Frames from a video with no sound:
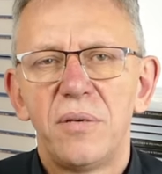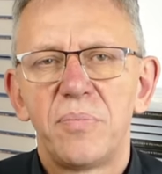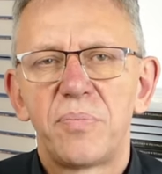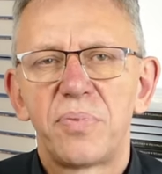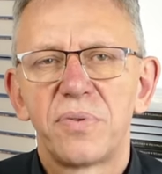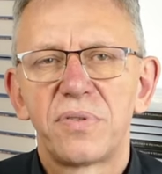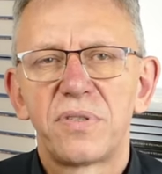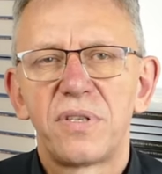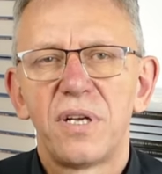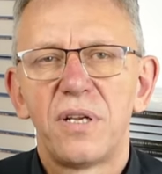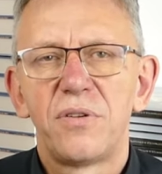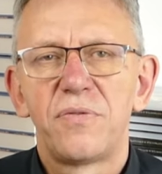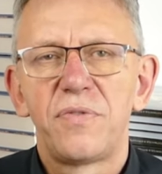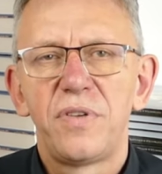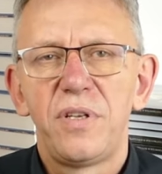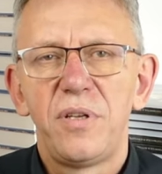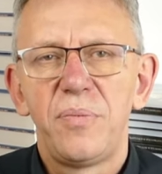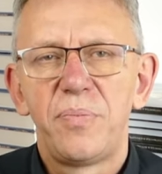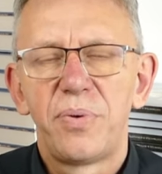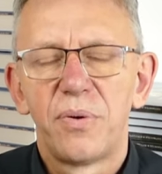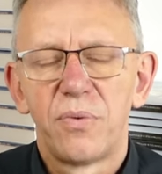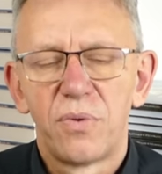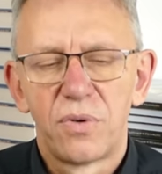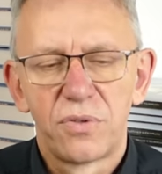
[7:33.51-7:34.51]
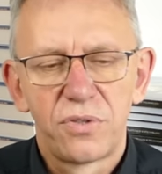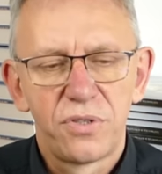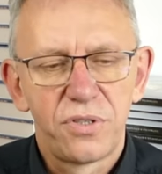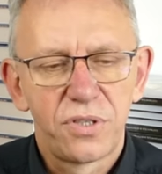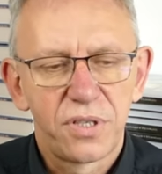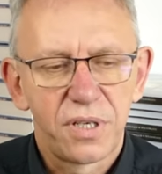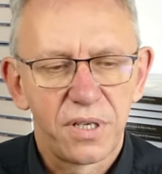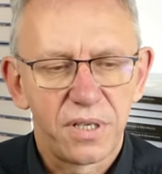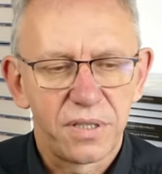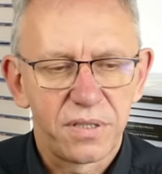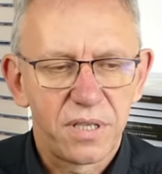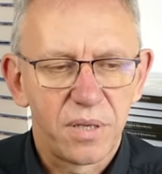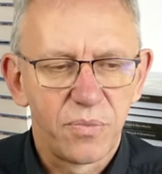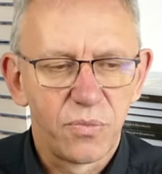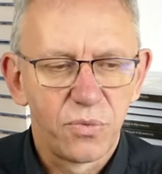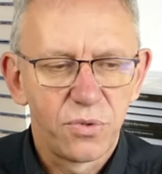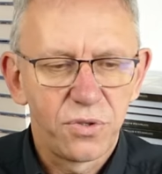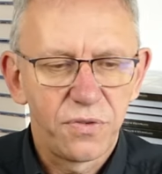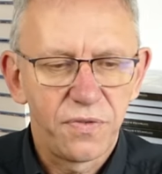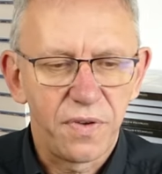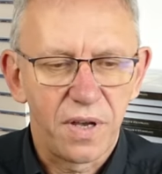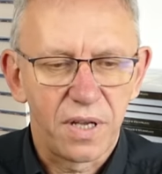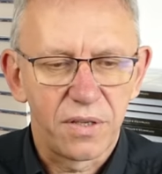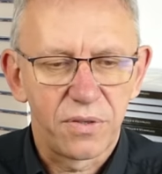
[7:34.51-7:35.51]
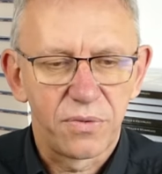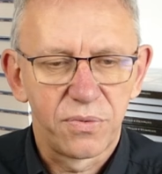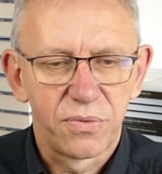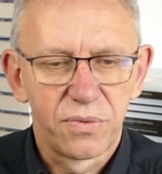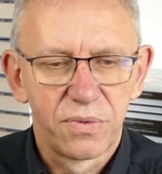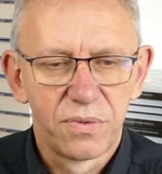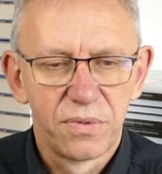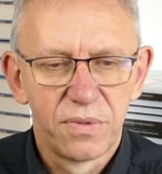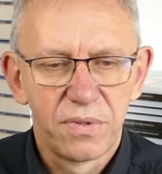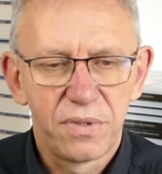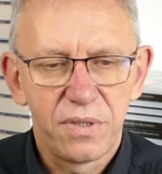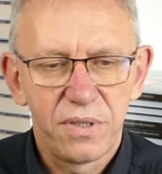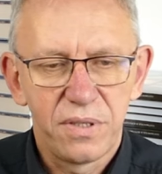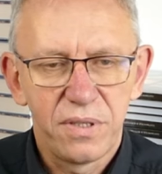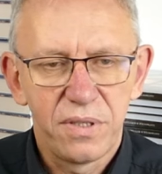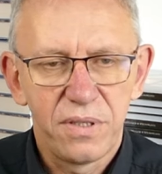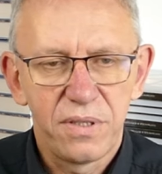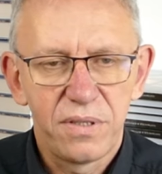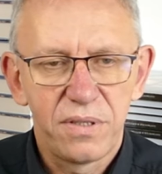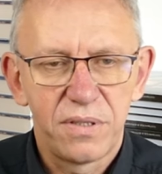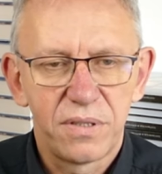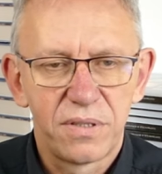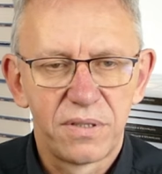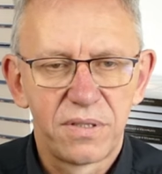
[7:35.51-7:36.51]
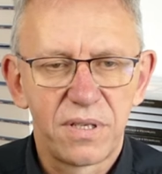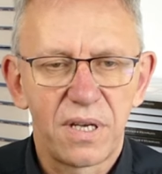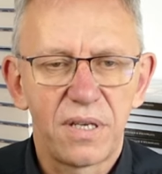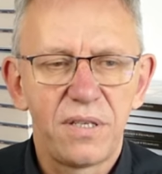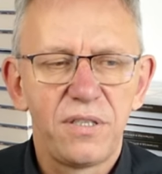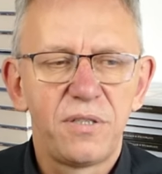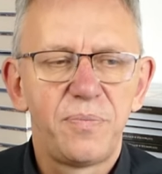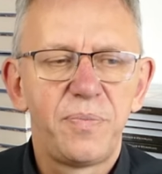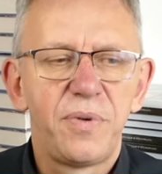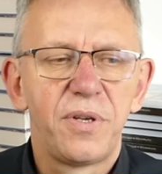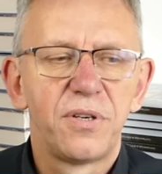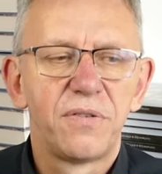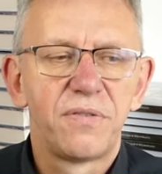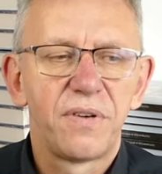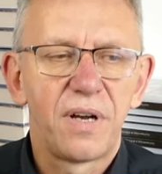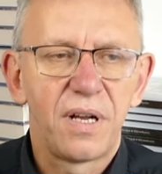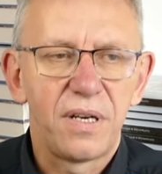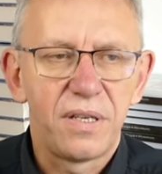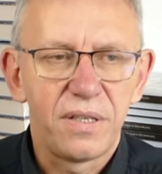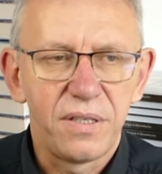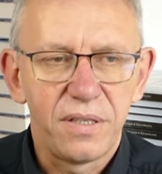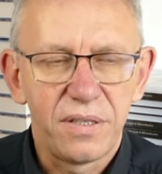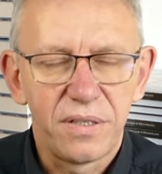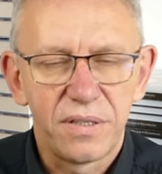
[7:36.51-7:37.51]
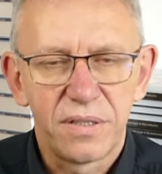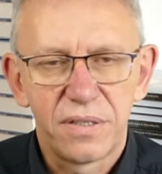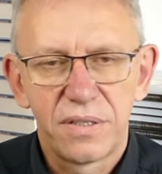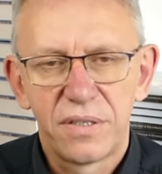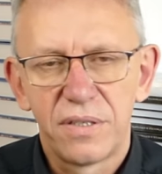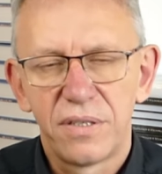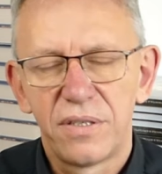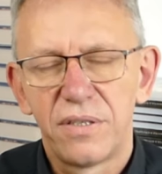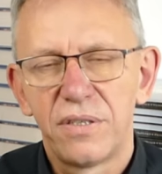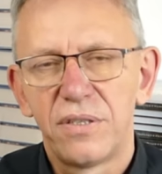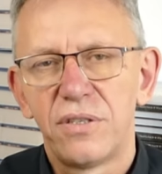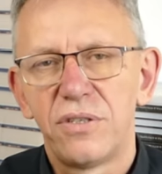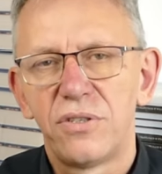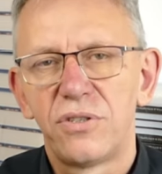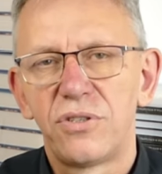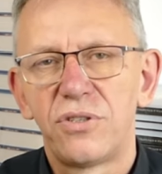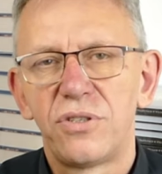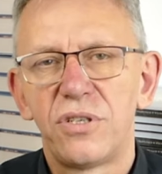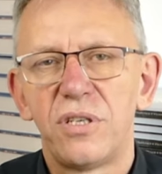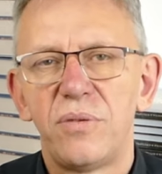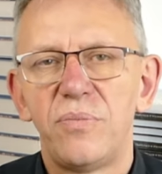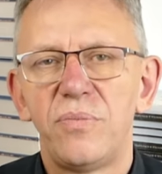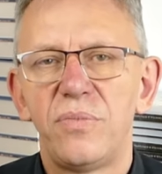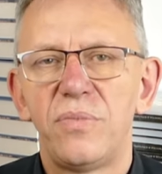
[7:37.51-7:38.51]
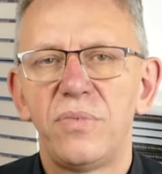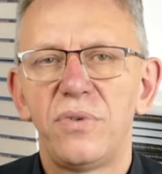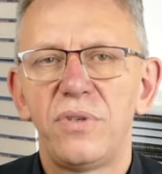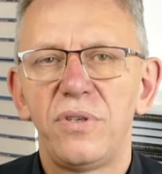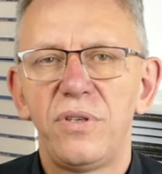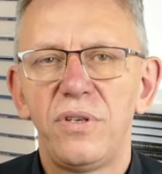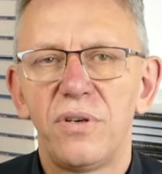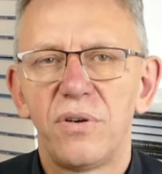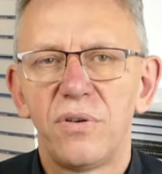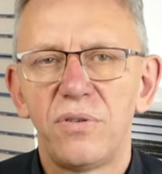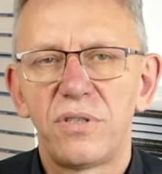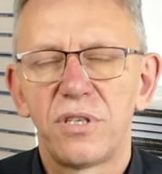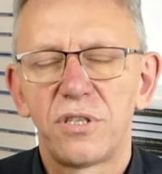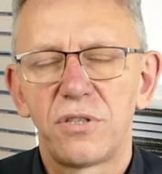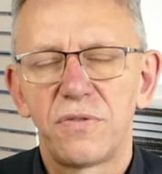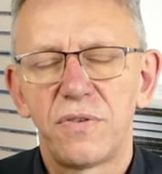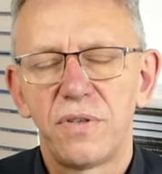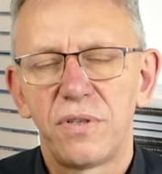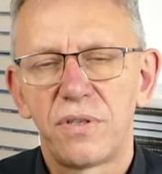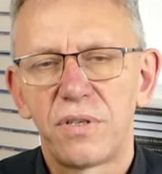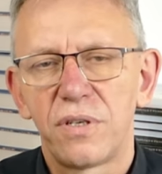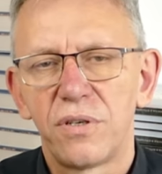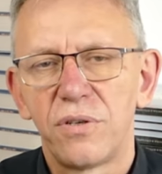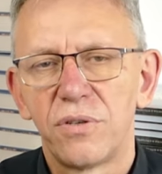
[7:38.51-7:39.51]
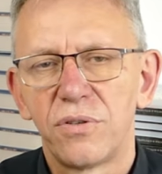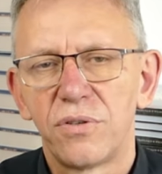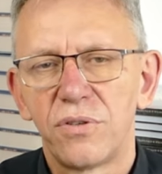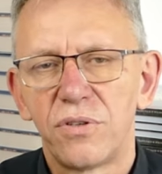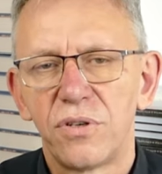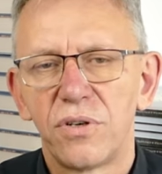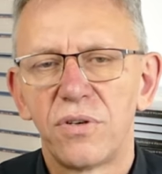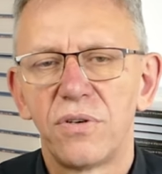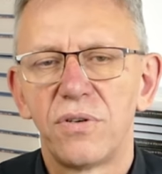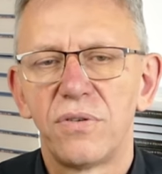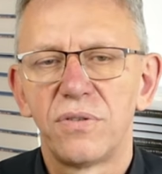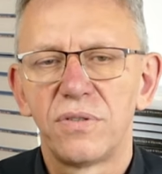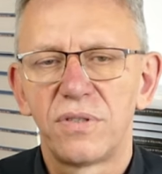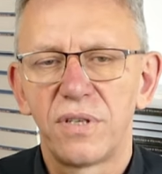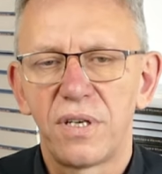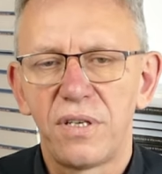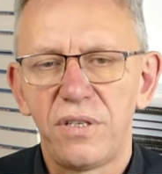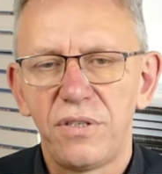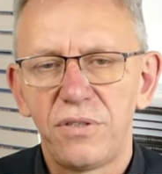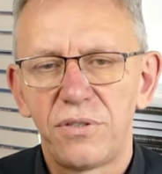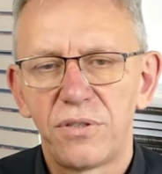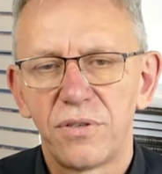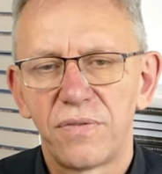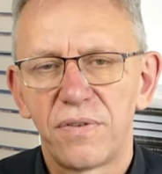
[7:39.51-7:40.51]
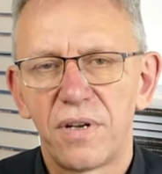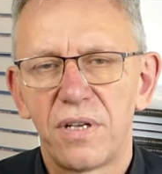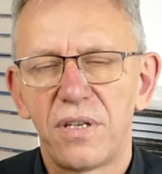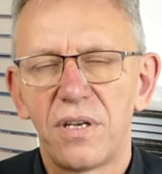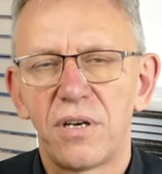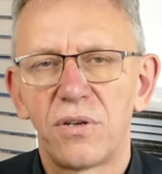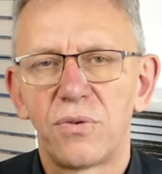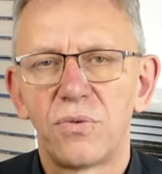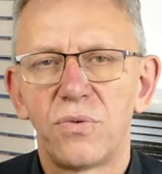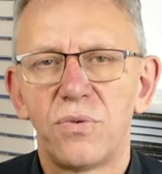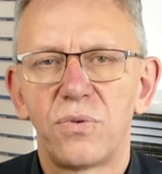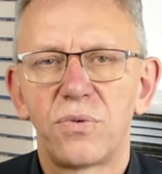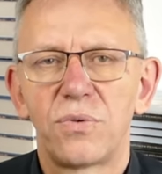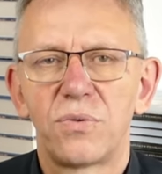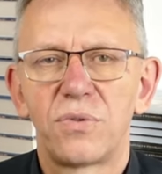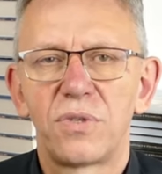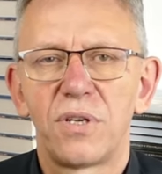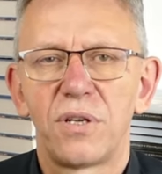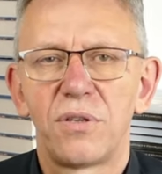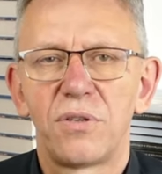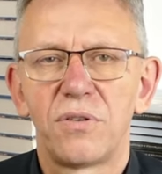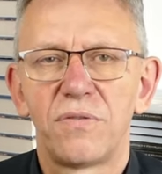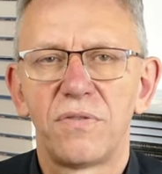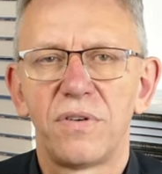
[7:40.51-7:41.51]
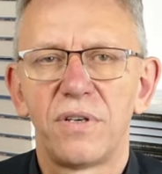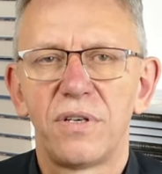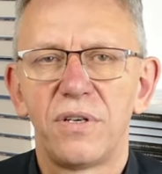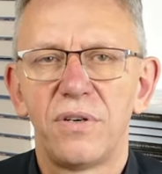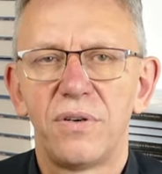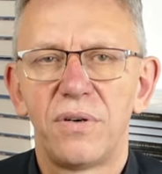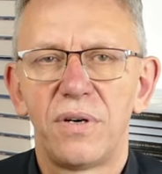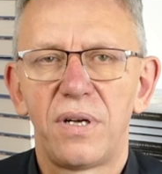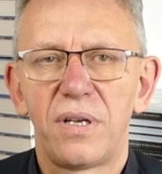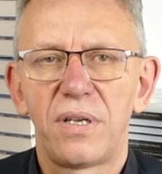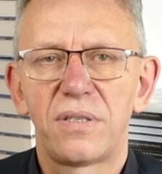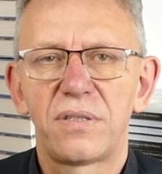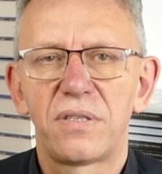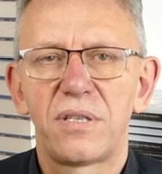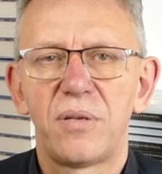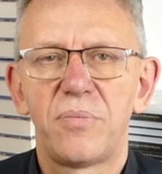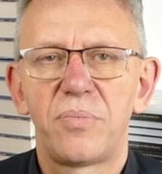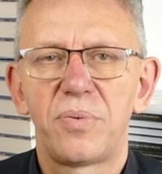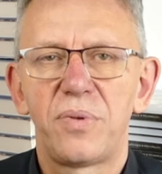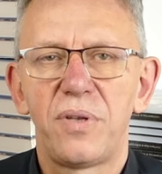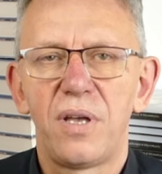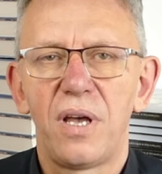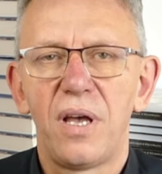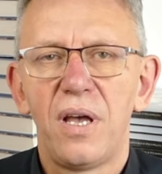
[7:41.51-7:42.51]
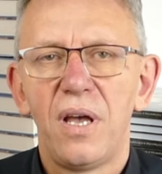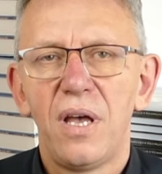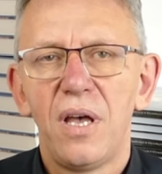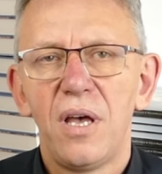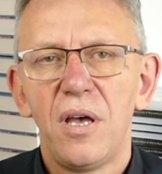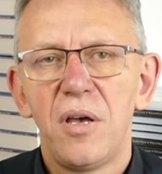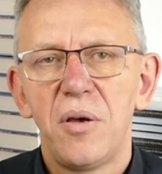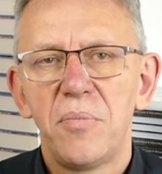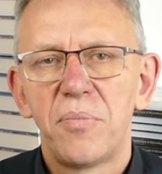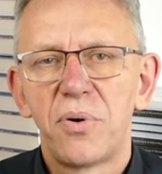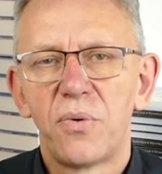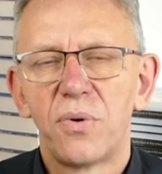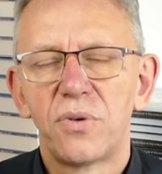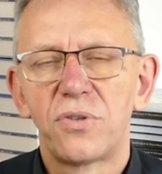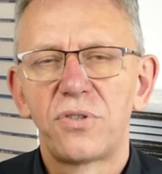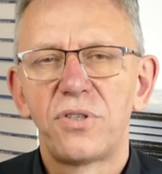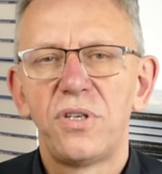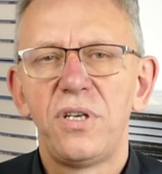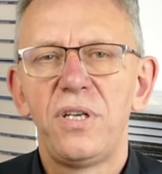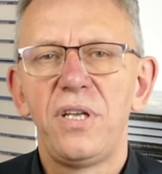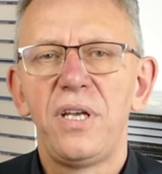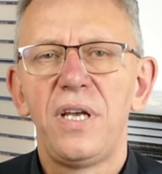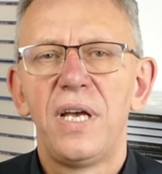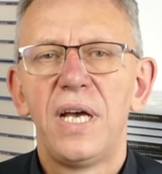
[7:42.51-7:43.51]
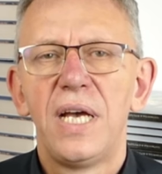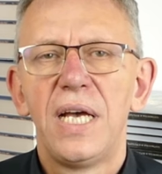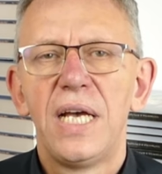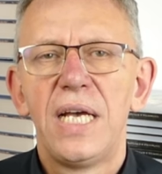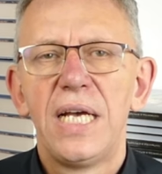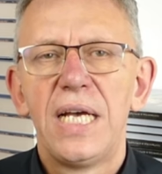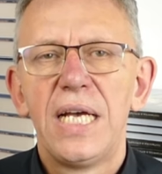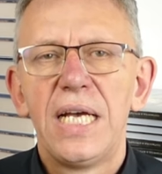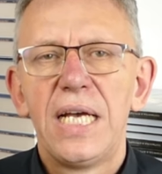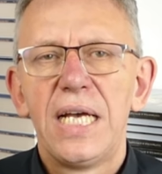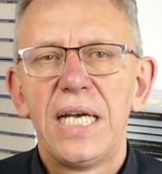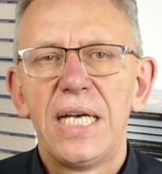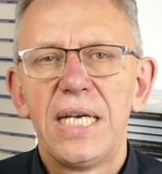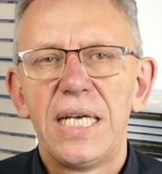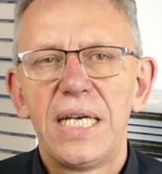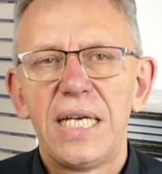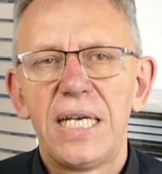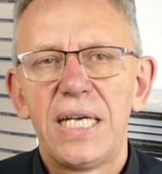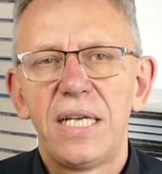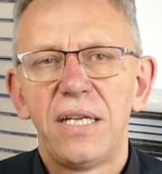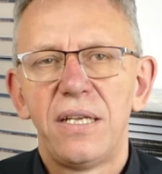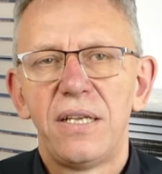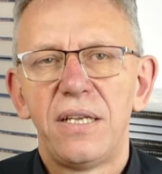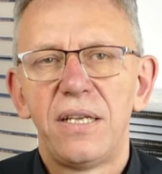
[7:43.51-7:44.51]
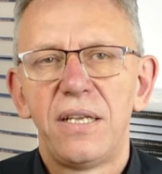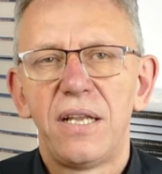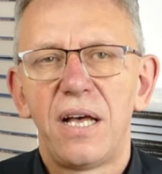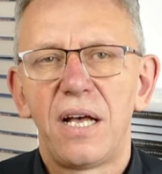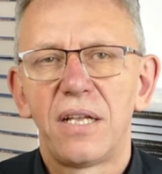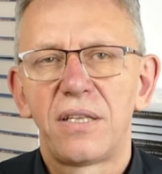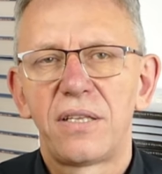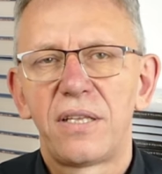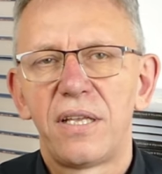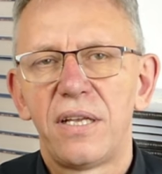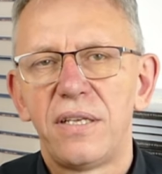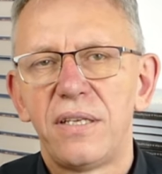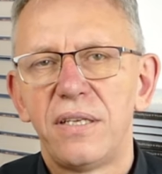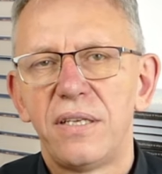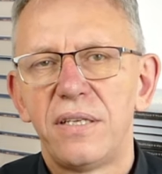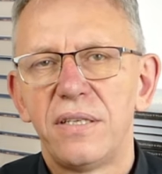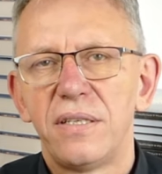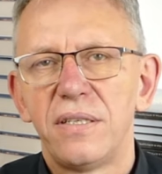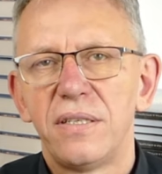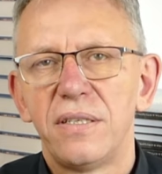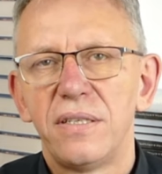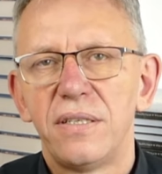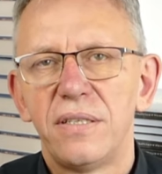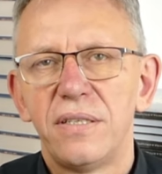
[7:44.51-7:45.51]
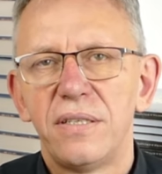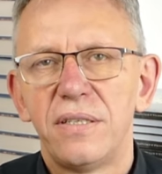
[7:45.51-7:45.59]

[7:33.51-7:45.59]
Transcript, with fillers: postanowili położyć kres temu światu i zainspirowali Rzym i Ojca Świętego do zainicjowania ruchu krucjatowego, a następnie położyli E, na, ten, e, e,